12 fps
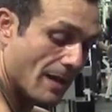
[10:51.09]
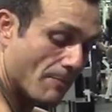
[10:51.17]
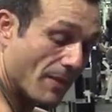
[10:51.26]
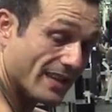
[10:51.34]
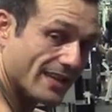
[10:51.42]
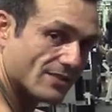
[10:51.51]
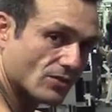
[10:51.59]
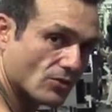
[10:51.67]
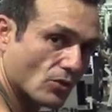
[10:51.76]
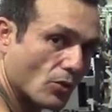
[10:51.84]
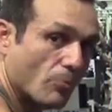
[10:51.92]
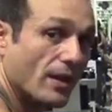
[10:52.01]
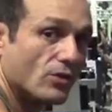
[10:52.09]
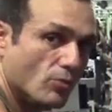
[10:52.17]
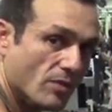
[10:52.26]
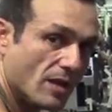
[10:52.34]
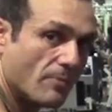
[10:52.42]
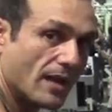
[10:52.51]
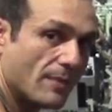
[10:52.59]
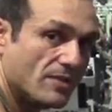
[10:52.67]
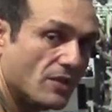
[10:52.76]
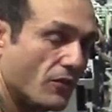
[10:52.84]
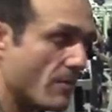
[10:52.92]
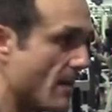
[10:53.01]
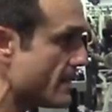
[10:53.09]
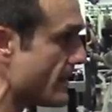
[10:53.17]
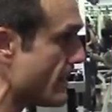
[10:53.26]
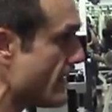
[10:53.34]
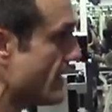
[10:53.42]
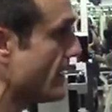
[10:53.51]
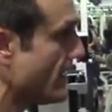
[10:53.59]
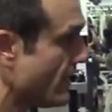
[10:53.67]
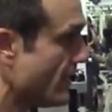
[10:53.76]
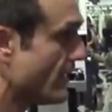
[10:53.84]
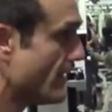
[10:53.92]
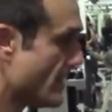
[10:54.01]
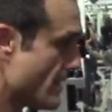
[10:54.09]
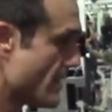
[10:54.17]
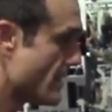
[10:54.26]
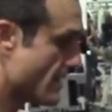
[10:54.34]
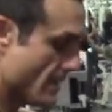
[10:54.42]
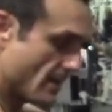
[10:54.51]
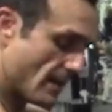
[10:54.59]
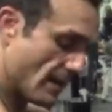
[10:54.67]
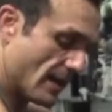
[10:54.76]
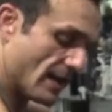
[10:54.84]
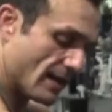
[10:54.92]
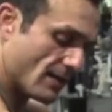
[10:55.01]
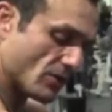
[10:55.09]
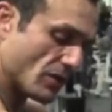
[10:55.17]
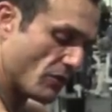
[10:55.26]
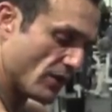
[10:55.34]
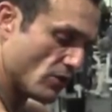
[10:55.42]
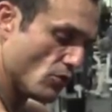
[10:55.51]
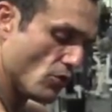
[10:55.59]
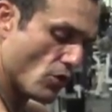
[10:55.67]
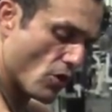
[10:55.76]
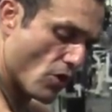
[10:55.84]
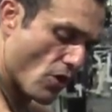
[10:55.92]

Pas d'extension complète, n'oubliez pas la petite faiblesse. Et là, on effectue